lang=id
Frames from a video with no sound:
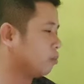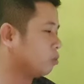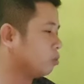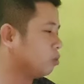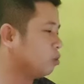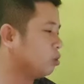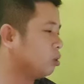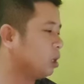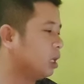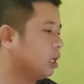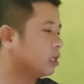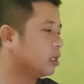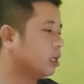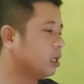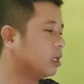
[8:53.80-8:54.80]

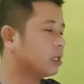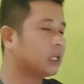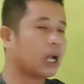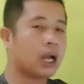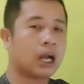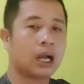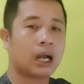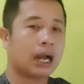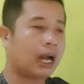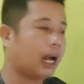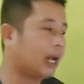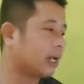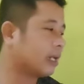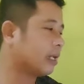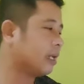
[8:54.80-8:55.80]
1967 tentang
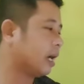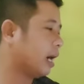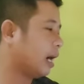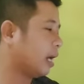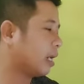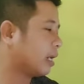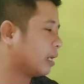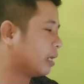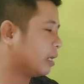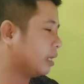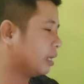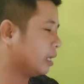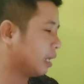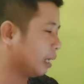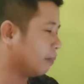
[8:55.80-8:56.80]

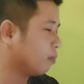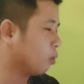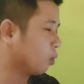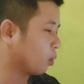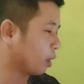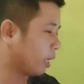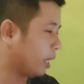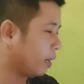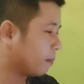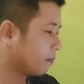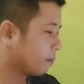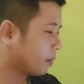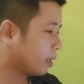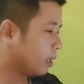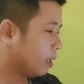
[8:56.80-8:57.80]
hari-hari libur
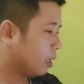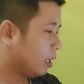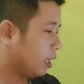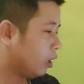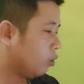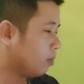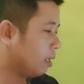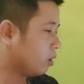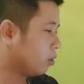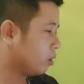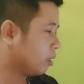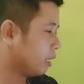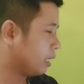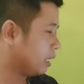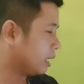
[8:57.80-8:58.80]
ya. Lalu
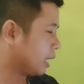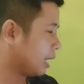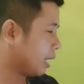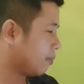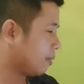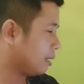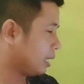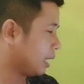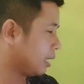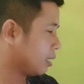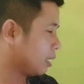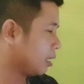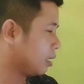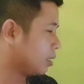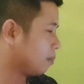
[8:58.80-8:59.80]
berikutnya saya akan bacakan
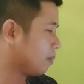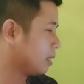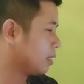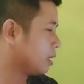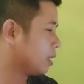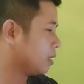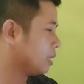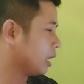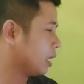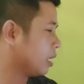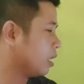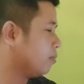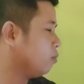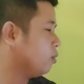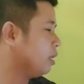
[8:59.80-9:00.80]
saja sampai
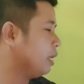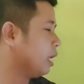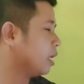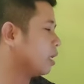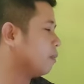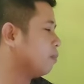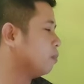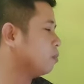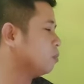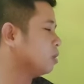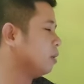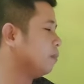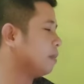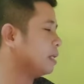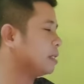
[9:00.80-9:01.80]
selesai. Kemudian keputusan